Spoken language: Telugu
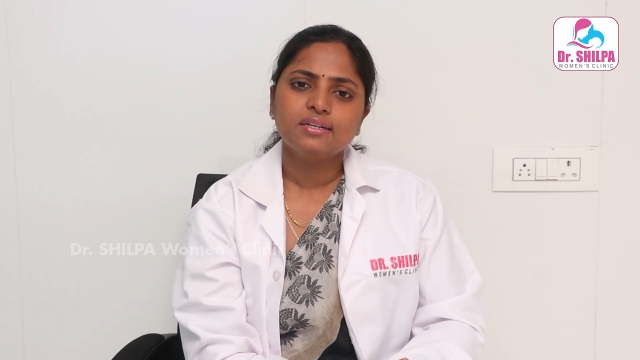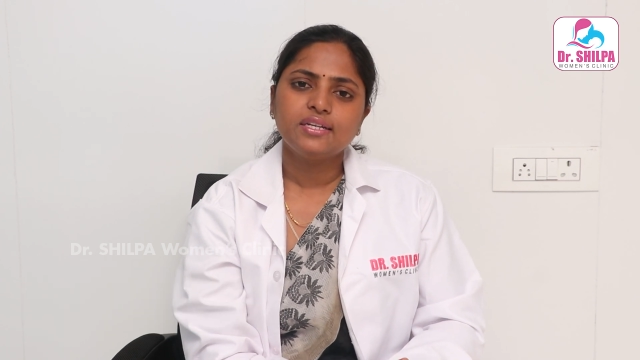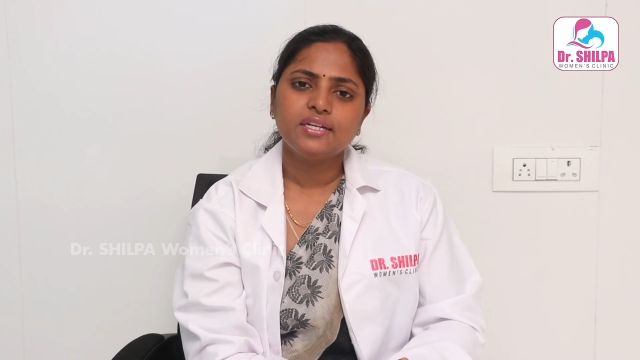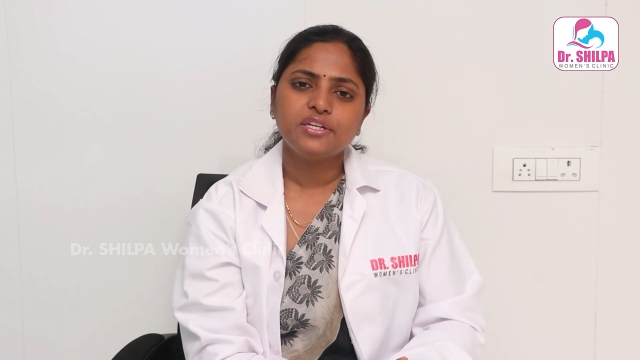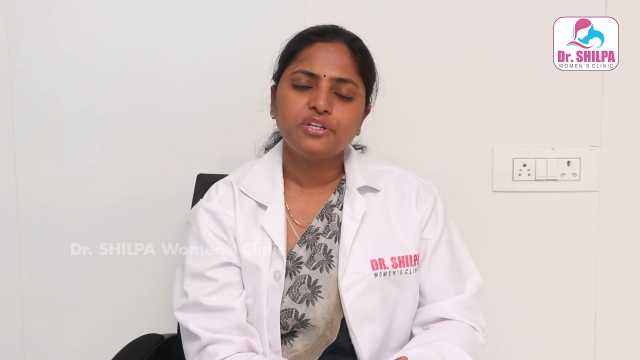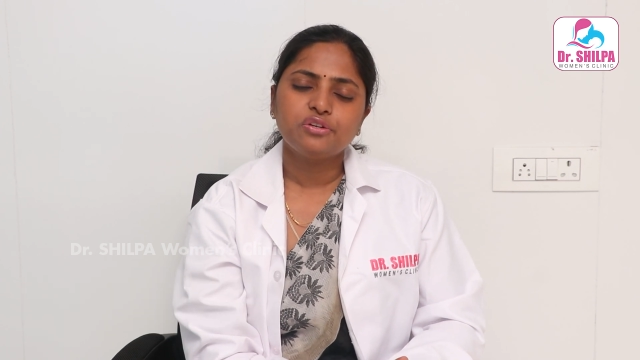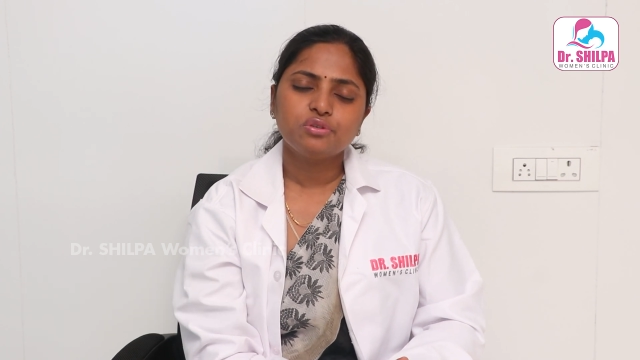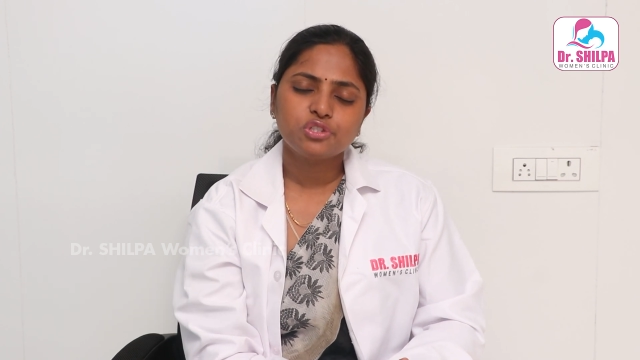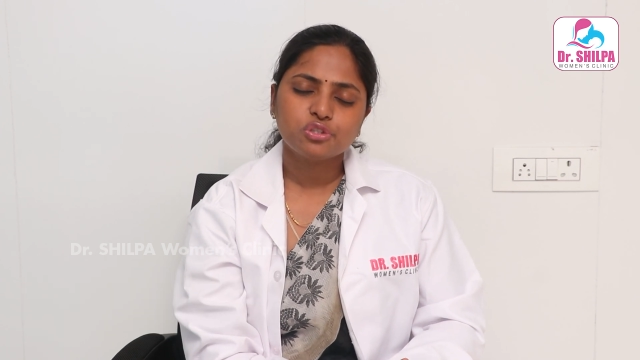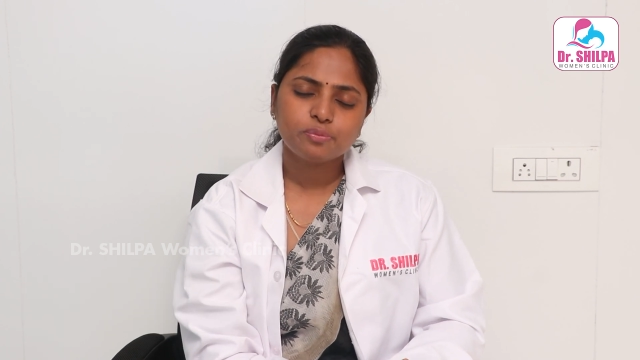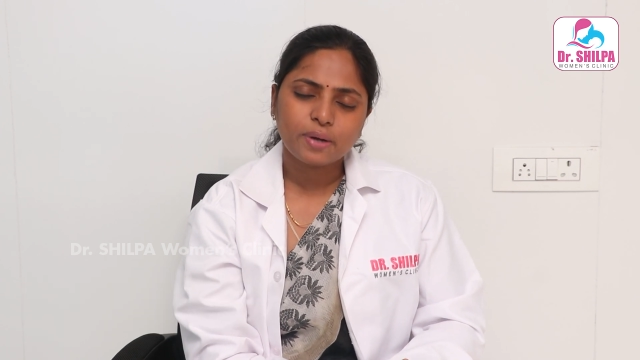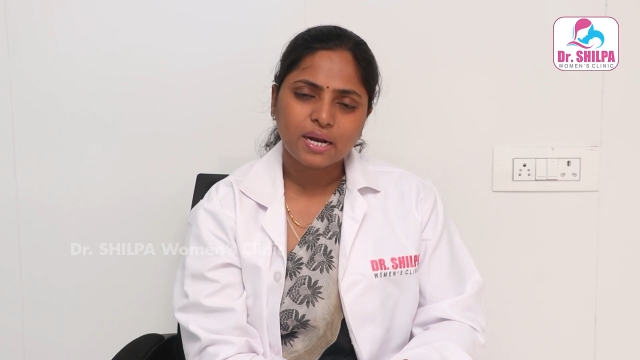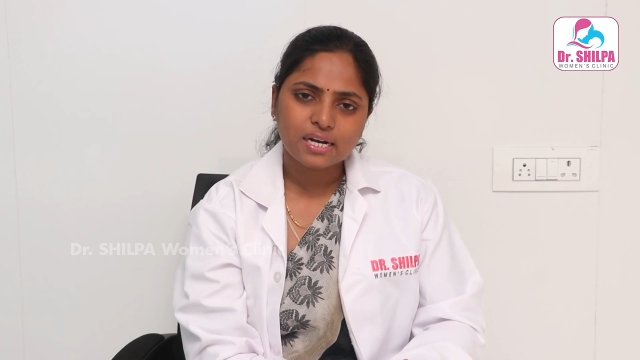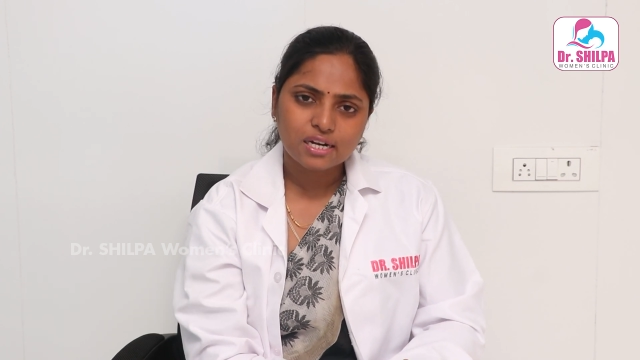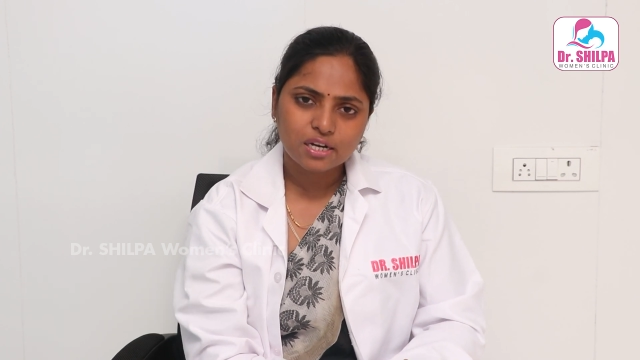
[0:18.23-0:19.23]
నేను ఈరోజు
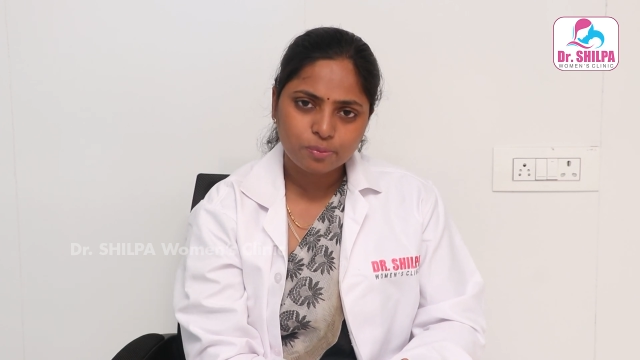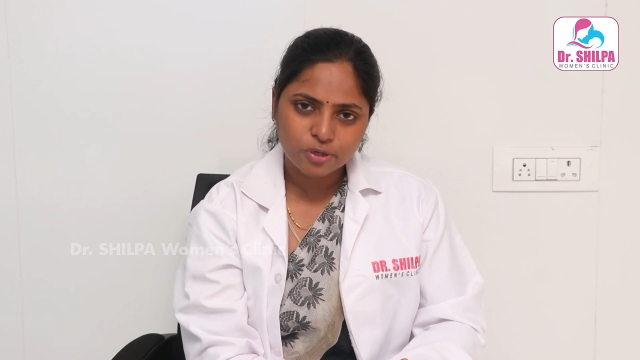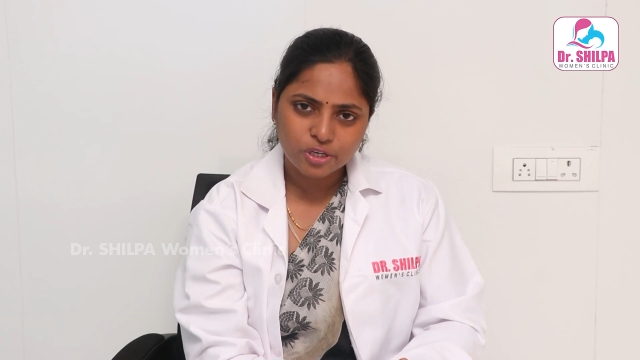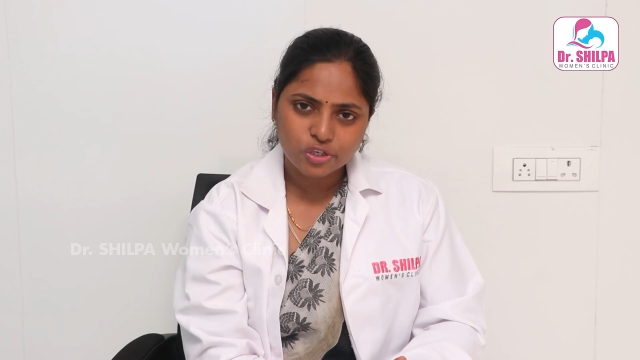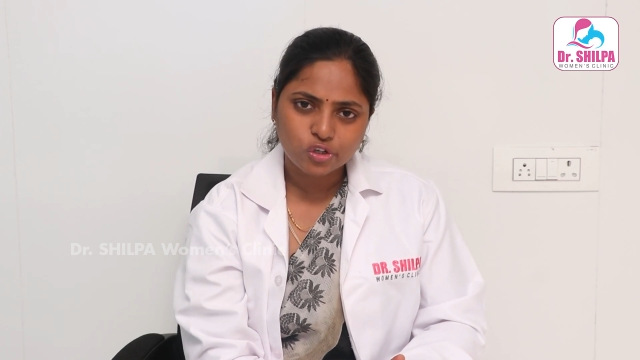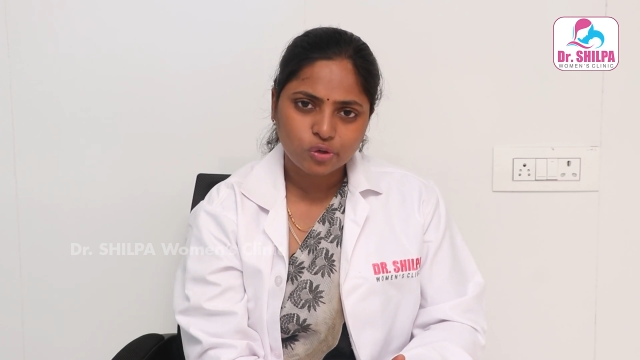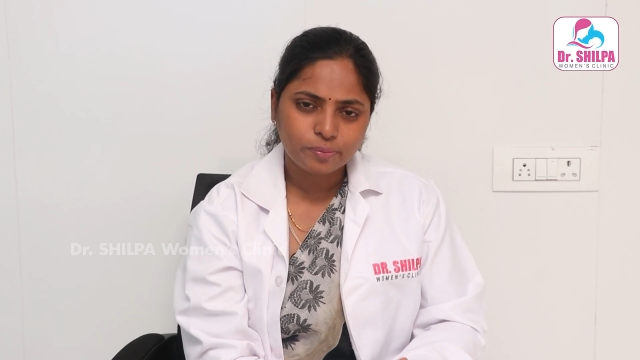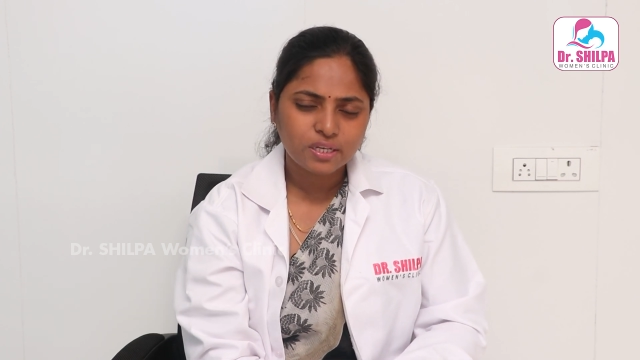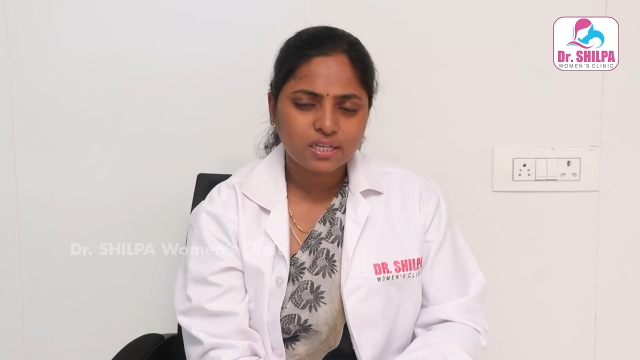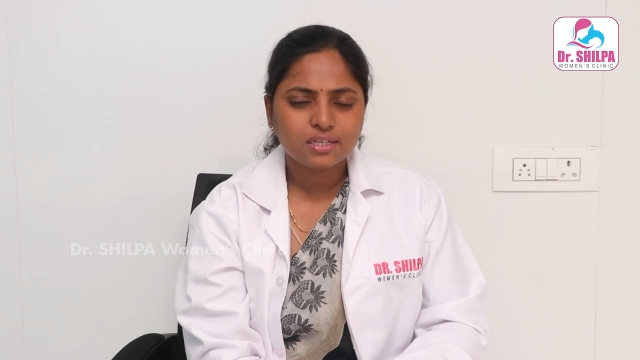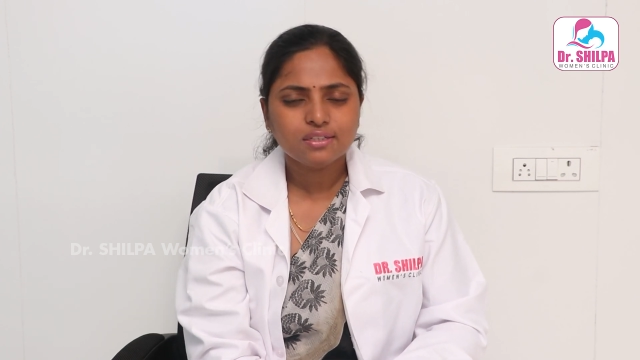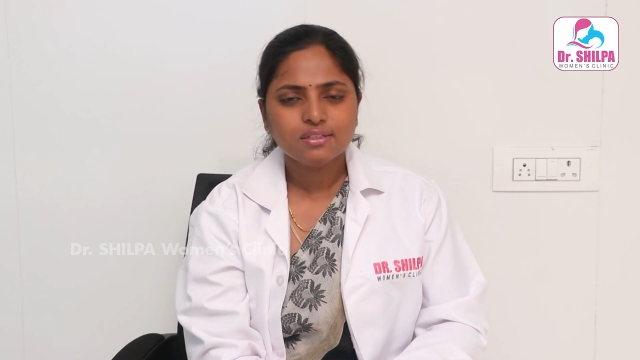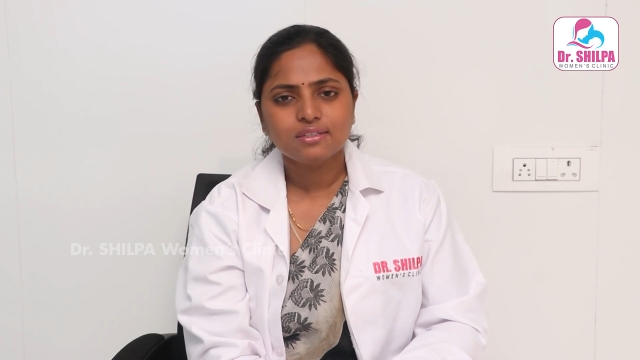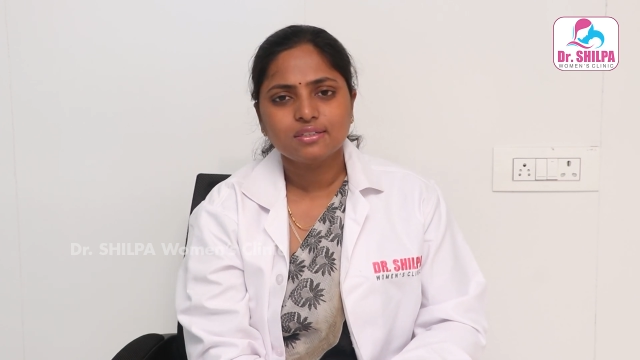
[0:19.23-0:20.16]
మాట్లాడబోయే టాపిక్